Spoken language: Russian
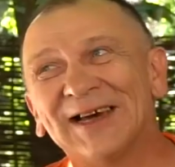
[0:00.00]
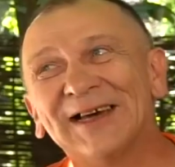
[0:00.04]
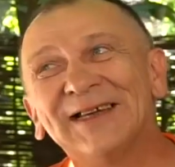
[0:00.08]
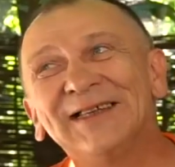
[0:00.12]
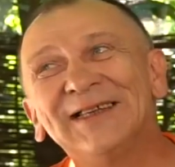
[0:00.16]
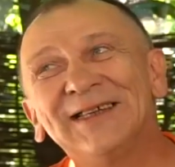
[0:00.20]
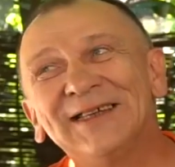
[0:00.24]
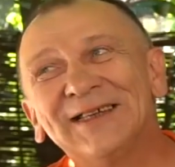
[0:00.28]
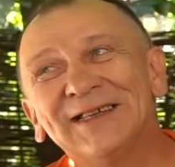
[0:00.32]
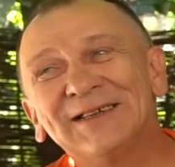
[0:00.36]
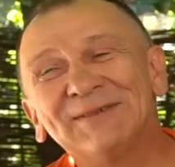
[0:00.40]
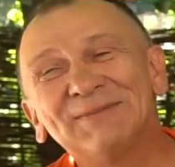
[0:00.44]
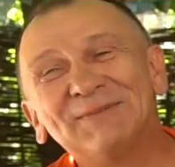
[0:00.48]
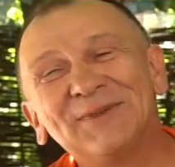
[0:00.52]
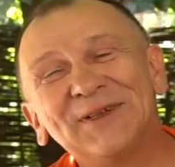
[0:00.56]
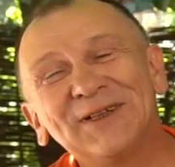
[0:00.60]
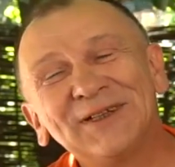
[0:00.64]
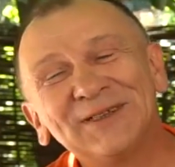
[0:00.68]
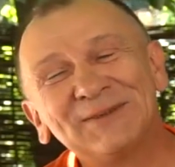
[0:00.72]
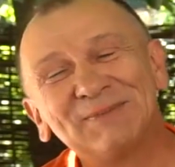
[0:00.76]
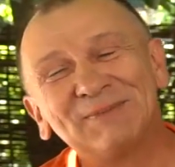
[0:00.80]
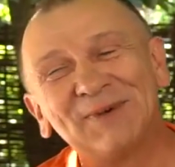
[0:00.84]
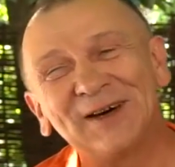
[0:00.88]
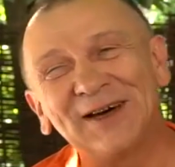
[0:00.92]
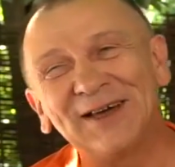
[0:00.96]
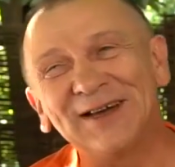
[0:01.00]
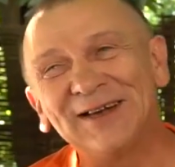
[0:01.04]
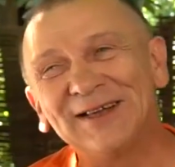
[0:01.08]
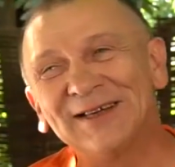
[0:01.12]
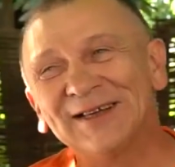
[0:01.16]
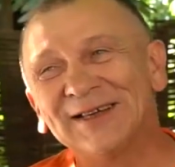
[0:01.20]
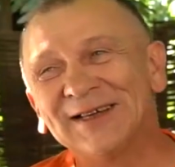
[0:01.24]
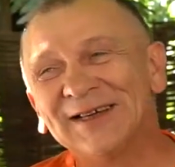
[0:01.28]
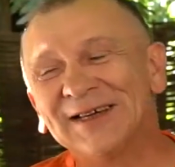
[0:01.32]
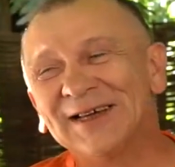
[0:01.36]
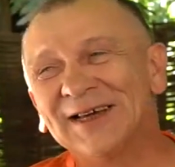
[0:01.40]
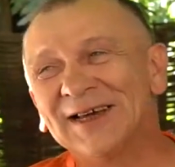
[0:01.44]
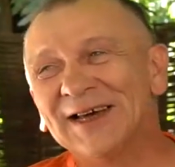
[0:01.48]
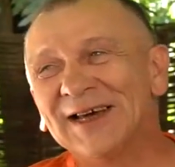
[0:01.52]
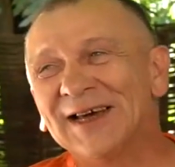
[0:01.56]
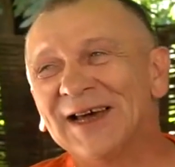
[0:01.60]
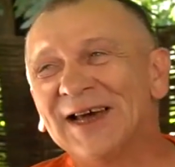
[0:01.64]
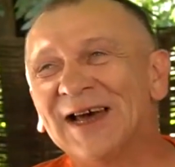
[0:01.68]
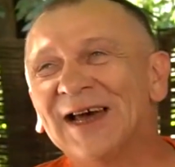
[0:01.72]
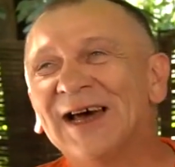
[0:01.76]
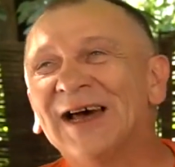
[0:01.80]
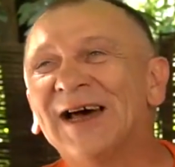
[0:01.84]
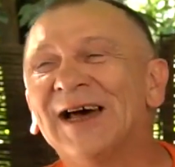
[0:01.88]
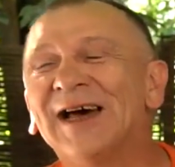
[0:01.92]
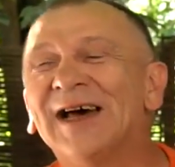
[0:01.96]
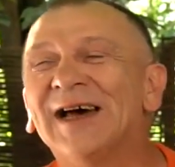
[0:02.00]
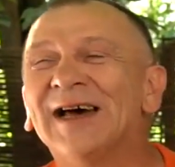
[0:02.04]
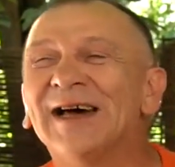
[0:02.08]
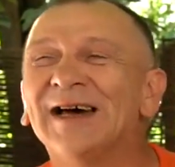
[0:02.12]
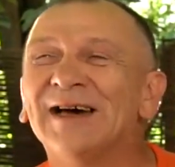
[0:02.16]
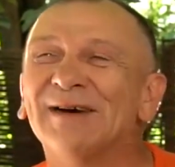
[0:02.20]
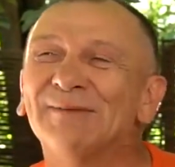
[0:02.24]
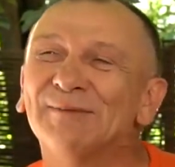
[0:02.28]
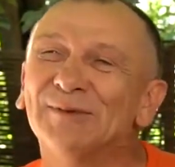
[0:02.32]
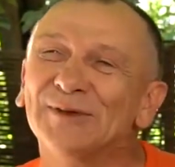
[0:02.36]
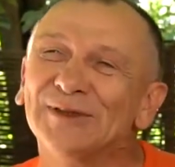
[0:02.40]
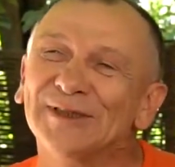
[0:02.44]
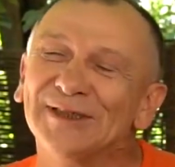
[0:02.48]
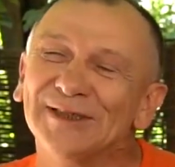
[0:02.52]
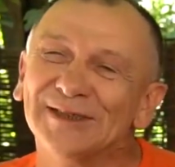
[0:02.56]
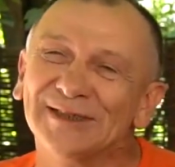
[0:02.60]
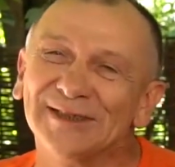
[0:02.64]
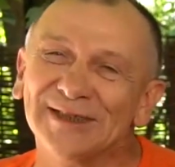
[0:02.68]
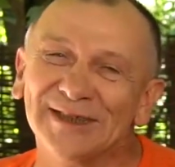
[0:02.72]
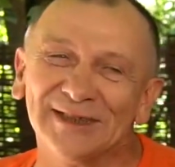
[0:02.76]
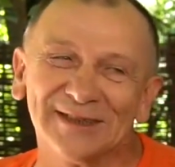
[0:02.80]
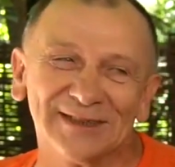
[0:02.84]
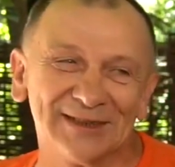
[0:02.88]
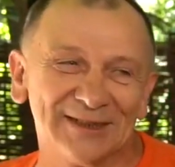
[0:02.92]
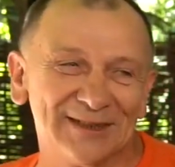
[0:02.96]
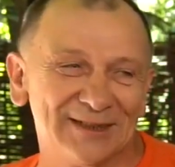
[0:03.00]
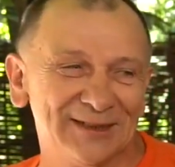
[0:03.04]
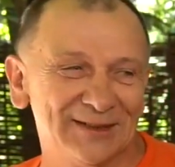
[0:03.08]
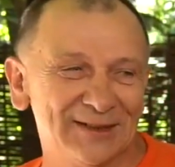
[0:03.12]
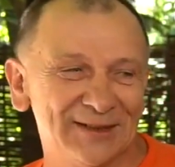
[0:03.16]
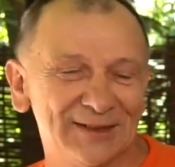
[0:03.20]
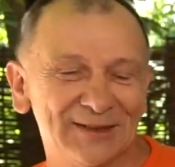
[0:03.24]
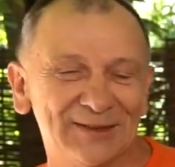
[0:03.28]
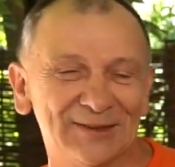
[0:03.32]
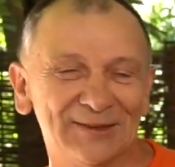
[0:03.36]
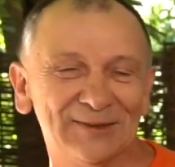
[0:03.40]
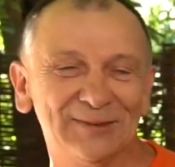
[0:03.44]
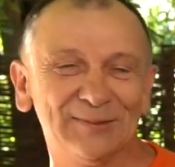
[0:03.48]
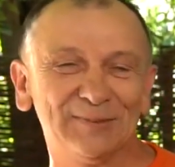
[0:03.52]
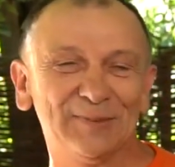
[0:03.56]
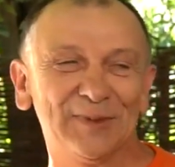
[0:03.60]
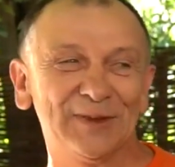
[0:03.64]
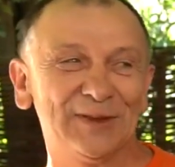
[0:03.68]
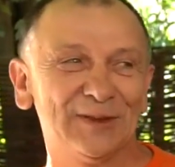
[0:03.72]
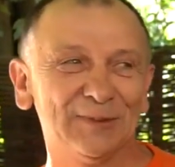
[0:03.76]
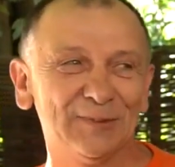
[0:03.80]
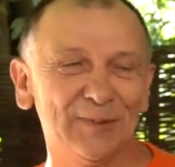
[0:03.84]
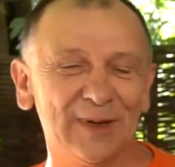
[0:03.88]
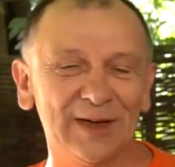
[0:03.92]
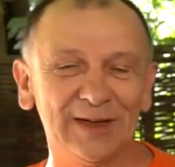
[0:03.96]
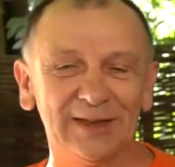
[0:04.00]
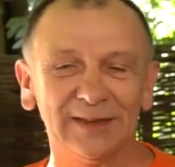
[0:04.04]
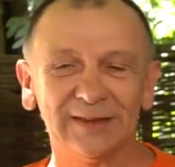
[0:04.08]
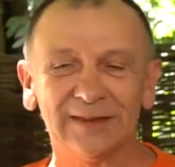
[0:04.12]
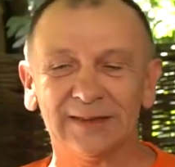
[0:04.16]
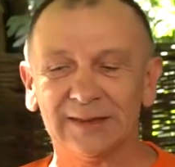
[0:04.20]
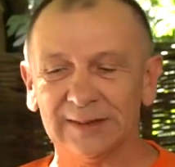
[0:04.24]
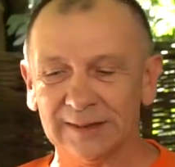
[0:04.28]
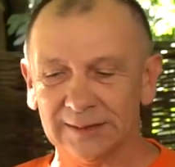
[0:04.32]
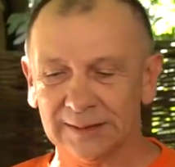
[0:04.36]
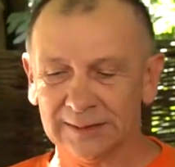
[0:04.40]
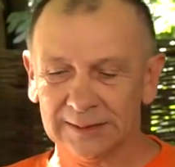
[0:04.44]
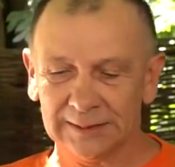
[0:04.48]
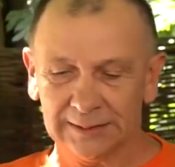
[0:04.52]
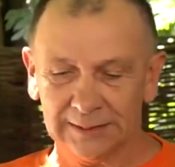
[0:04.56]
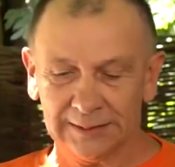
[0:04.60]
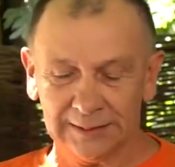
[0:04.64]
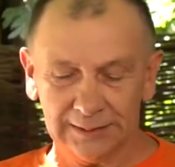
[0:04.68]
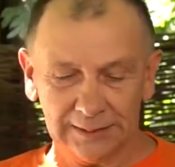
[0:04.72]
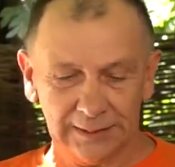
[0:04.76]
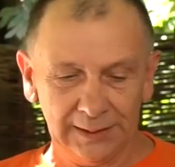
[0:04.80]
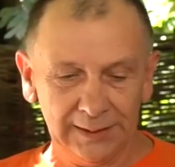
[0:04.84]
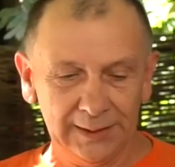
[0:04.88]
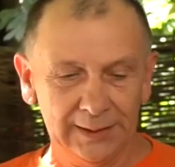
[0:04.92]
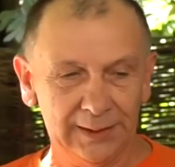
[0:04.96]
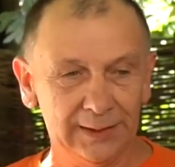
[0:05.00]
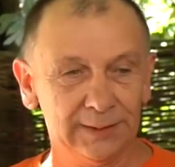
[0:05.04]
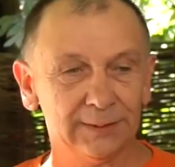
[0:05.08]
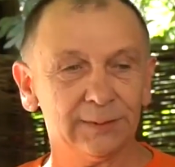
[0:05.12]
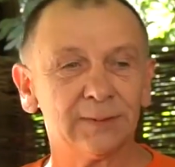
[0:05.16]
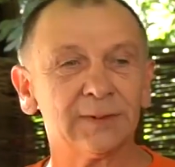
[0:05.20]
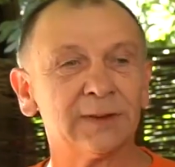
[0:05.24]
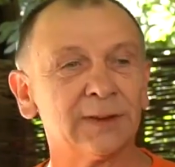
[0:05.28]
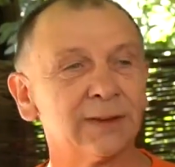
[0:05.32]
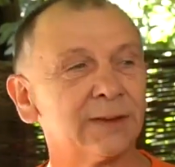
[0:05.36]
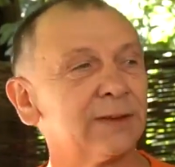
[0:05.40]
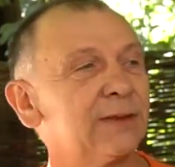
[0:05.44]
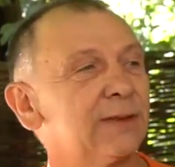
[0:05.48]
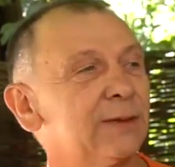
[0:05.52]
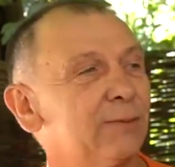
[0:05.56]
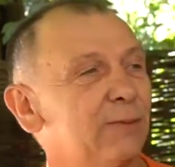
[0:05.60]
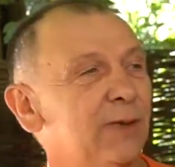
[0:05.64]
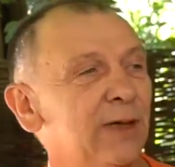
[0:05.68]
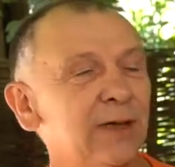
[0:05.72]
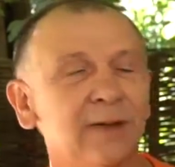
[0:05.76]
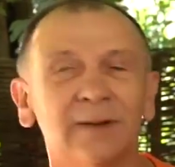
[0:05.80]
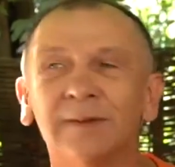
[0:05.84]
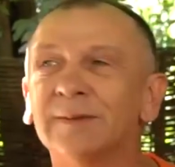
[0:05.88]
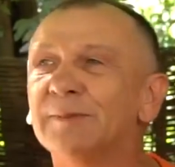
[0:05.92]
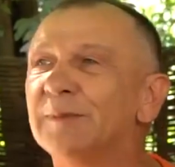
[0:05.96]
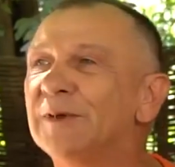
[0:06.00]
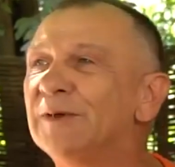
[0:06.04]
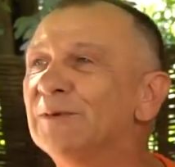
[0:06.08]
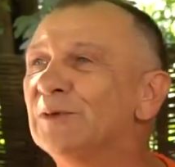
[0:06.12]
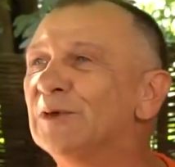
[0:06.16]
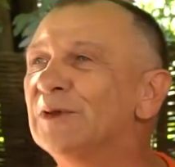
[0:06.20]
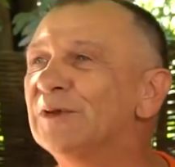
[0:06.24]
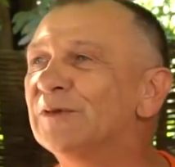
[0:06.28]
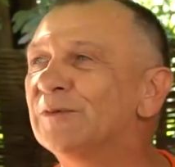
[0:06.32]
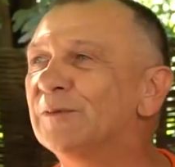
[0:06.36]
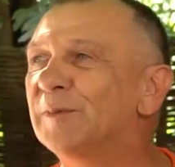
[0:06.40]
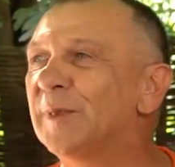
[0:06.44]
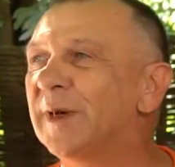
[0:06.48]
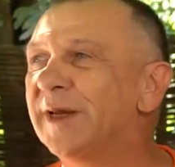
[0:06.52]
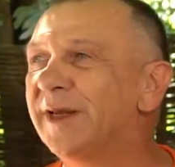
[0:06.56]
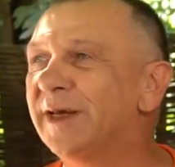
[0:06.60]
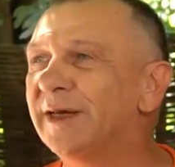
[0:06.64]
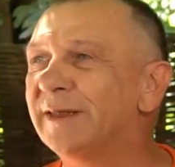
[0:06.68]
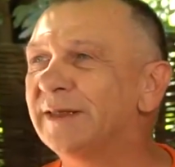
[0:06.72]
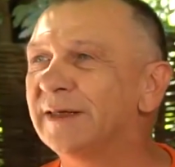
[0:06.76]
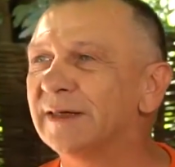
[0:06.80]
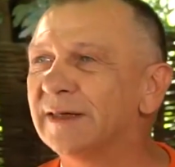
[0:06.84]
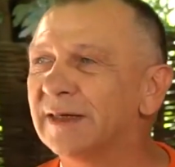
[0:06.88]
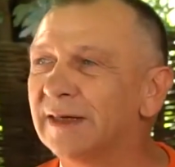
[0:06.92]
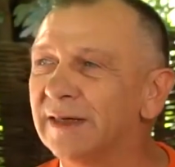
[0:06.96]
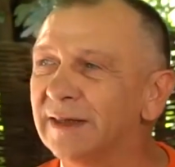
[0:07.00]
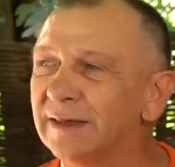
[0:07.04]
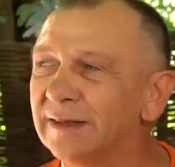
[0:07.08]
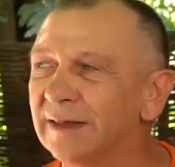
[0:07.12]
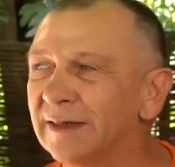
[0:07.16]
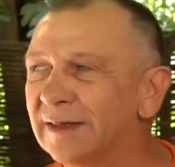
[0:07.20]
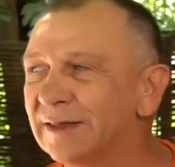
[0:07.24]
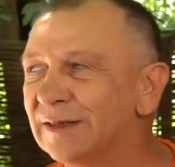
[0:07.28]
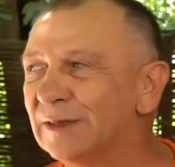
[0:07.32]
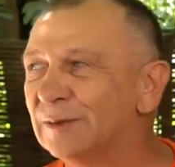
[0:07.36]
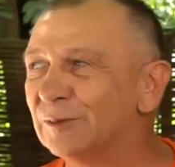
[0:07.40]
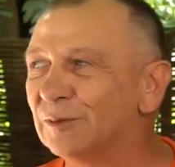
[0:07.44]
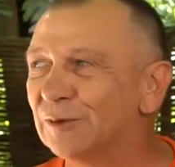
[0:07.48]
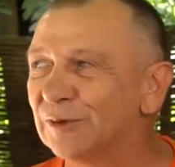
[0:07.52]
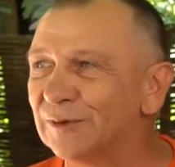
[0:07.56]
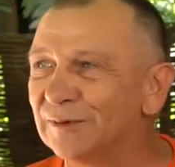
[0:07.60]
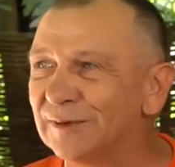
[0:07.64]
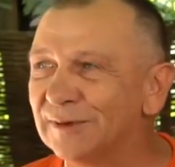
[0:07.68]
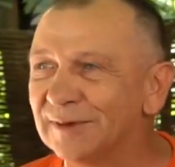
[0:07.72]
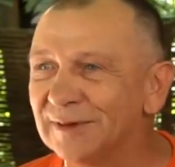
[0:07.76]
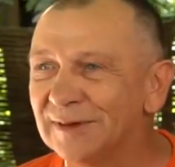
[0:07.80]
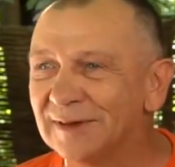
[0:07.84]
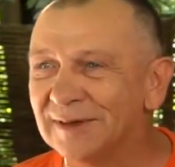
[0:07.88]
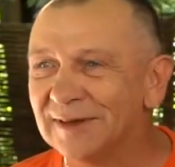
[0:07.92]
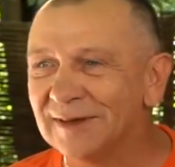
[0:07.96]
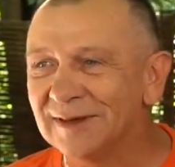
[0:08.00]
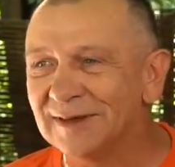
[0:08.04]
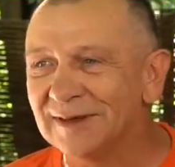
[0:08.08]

Они переспали. После секса он поднимается, себя приводит в порядок, и она к нему говорит,